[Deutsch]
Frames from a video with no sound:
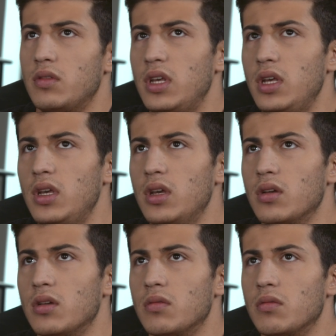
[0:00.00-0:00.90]
Die
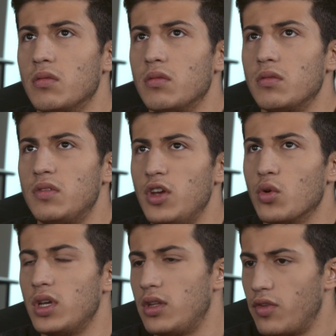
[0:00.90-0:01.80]

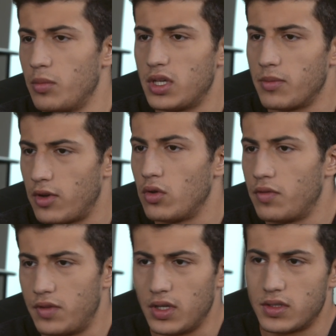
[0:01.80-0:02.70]
Theorie, die für mich am
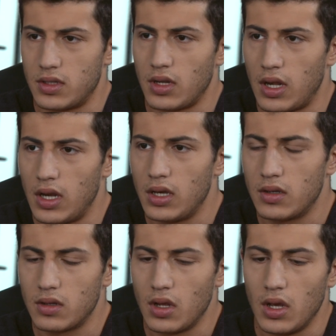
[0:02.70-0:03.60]
vernünftigsten
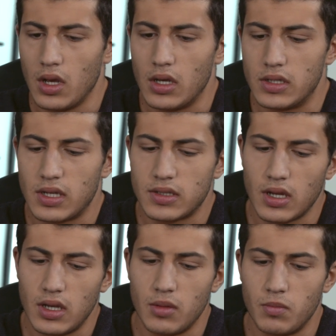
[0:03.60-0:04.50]
klingt, ist, dass
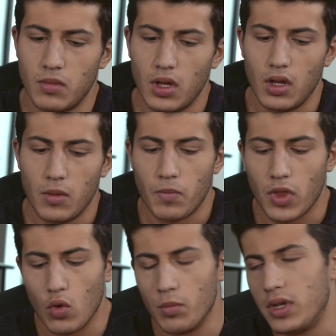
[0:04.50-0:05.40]
er eben
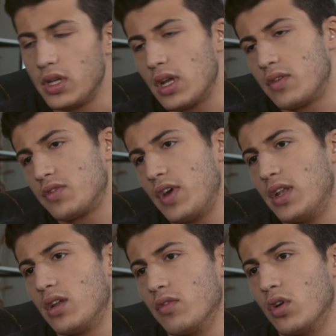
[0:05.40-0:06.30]
unbedingt etwas
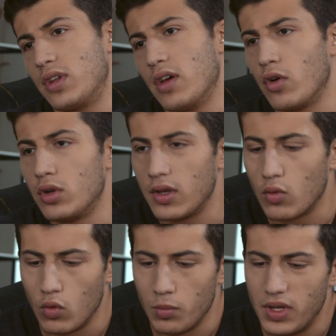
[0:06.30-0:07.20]
verändern wollte. Er wollte
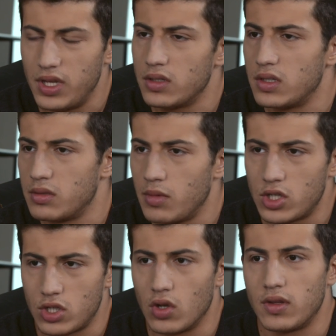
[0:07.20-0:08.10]
unbedingt diesen
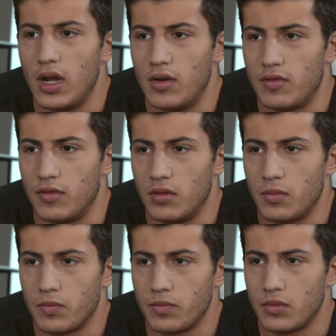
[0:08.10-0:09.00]
Menschen dort helfen.
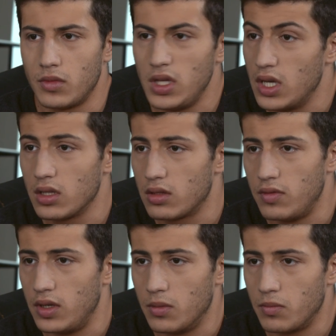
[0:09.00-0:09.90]

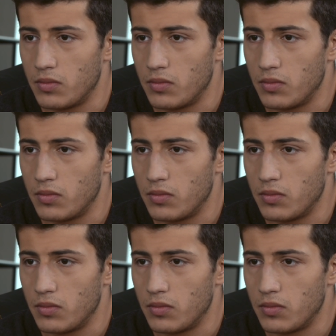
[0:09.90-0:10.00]
Irgendwie.